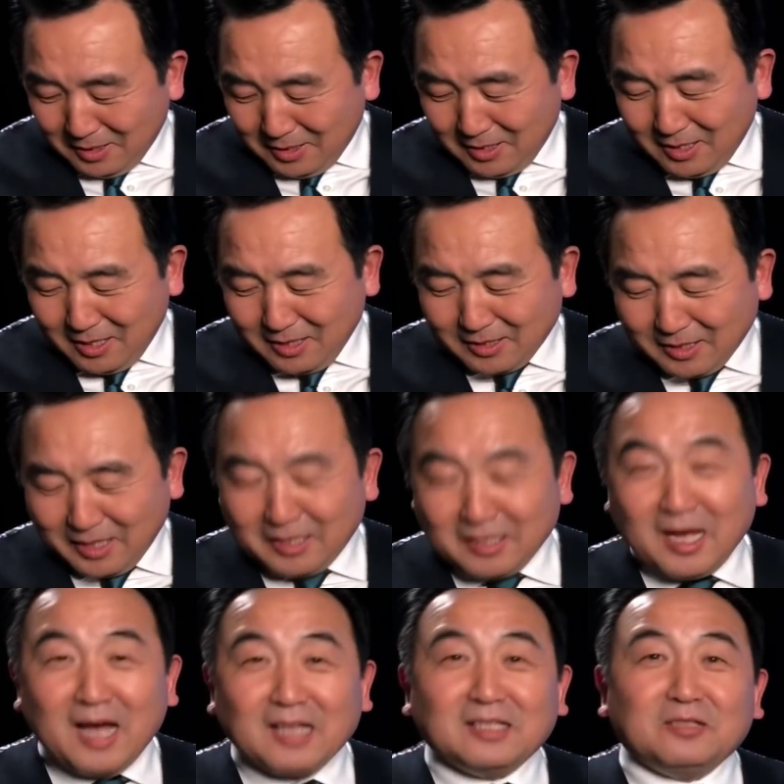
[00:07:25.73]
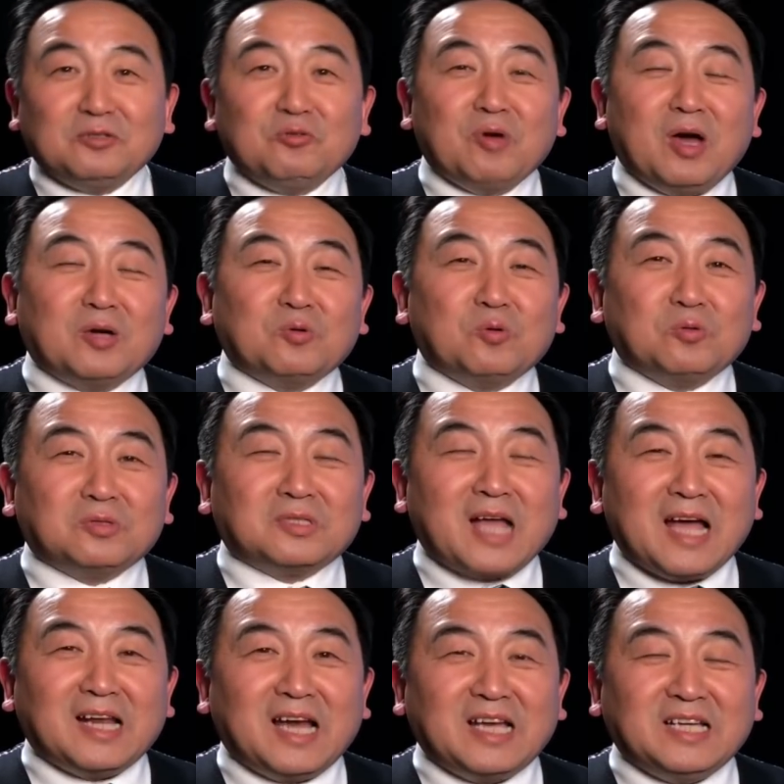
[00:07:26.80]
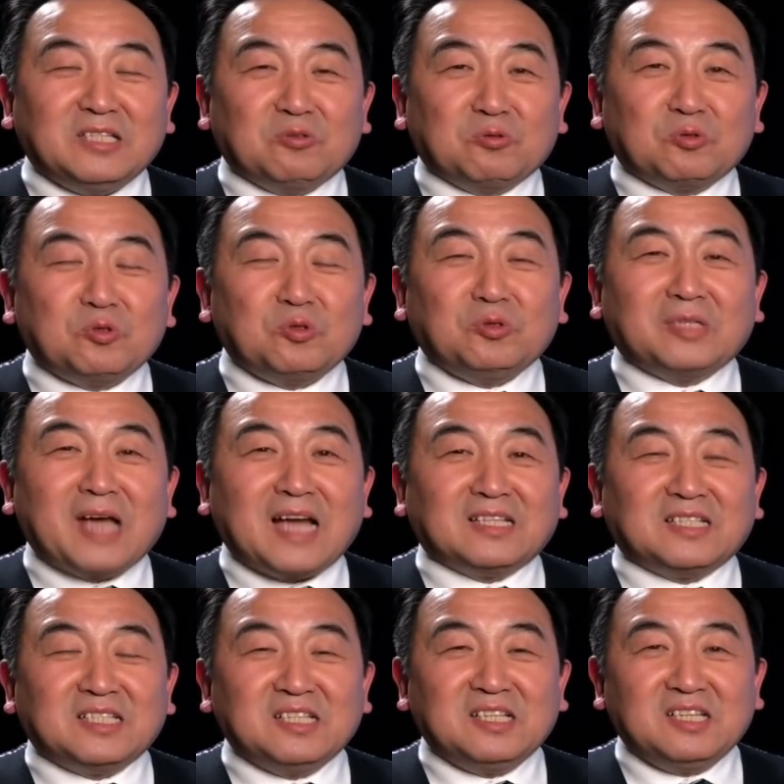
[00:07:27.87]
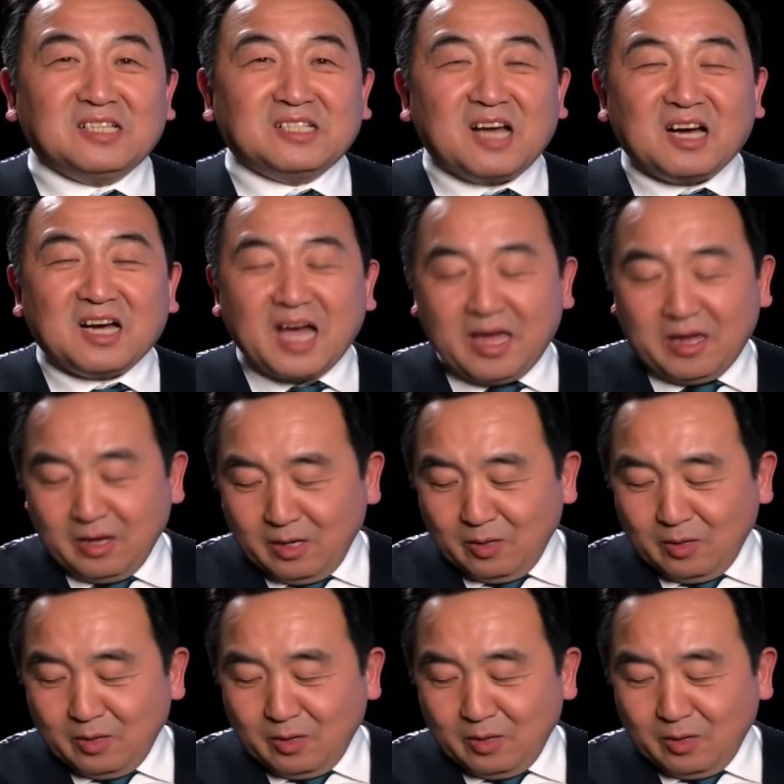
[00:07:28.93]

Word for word: 呃，给他的员工带来一种巨大的心理伤害，